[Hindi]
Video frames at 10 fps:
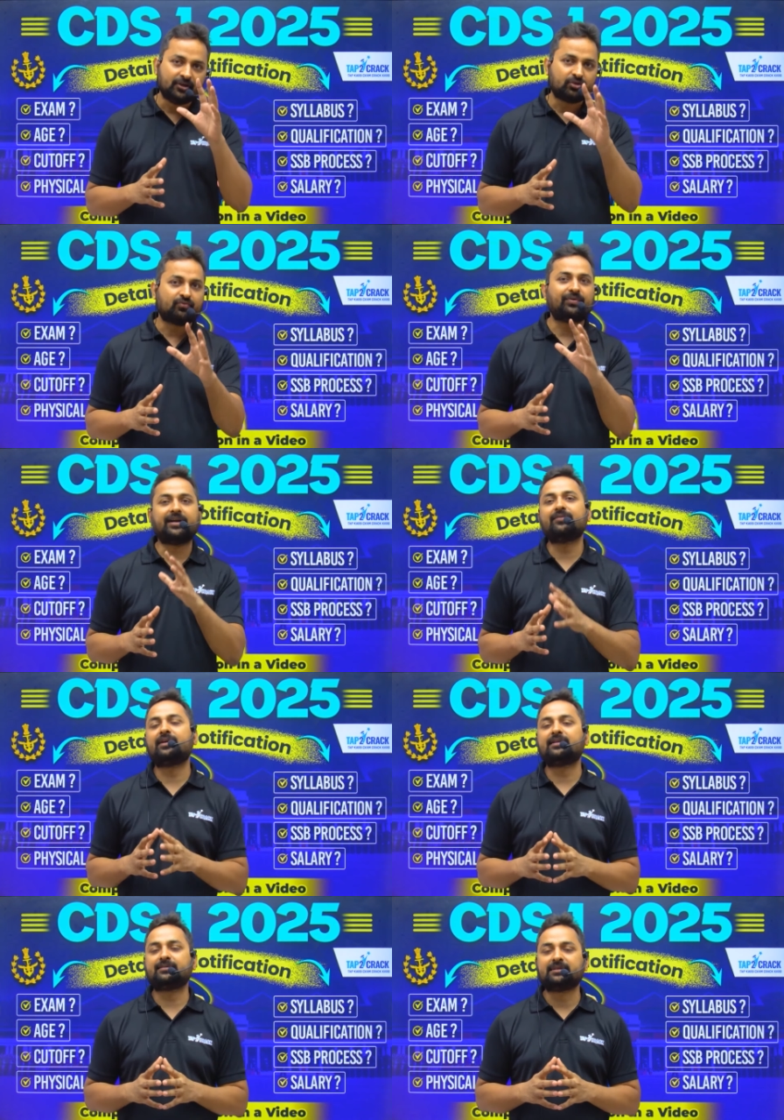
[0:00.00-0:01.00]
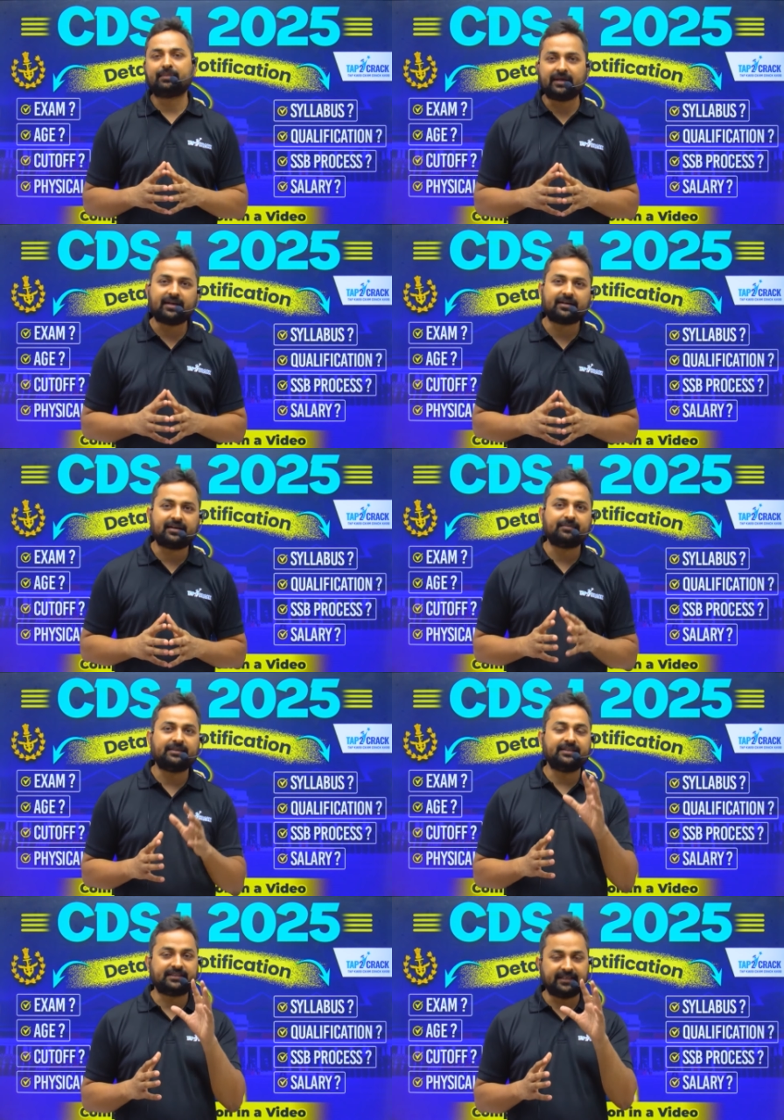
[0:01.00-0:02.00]
तो फटाफट सबसे पहला काम
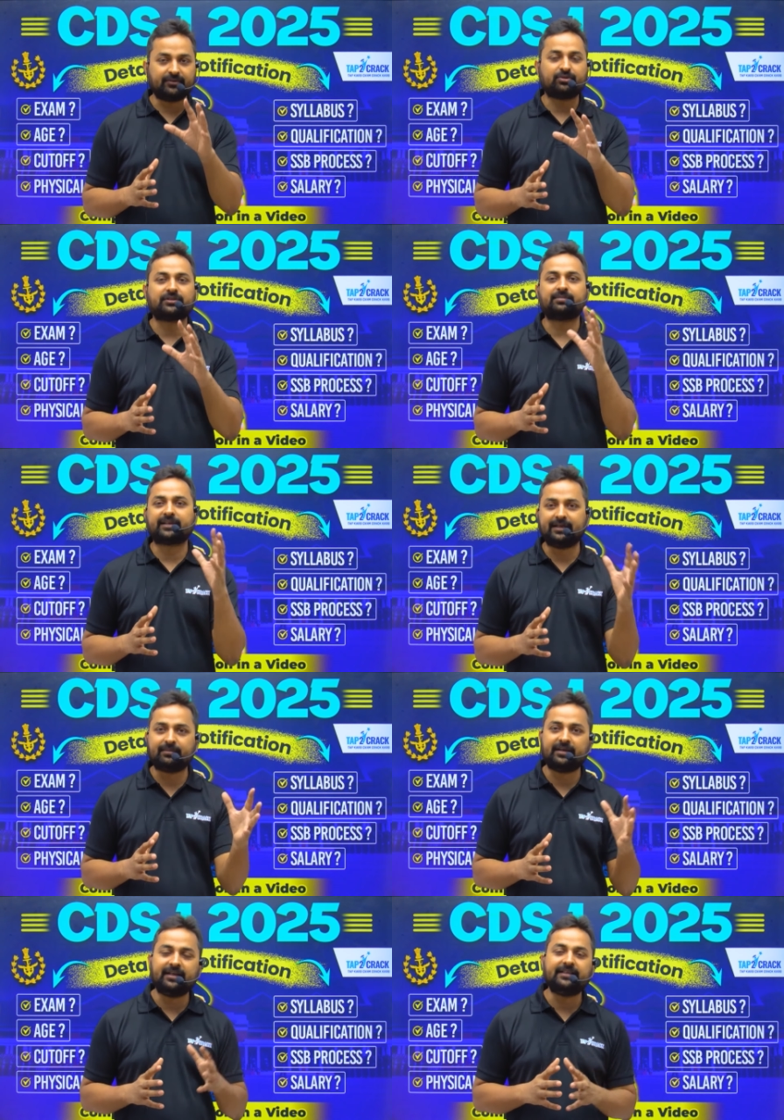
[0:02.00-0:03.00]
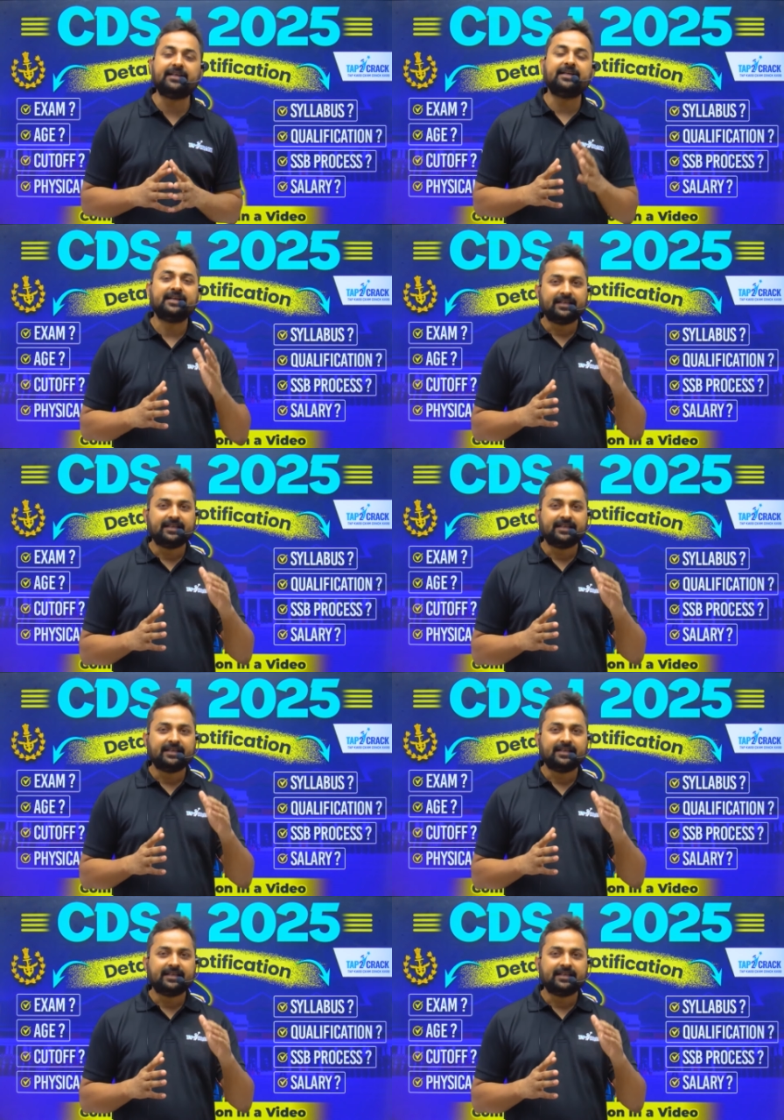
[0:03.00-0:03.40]
किए चैनल को सब्सक्राइब कर लीजिए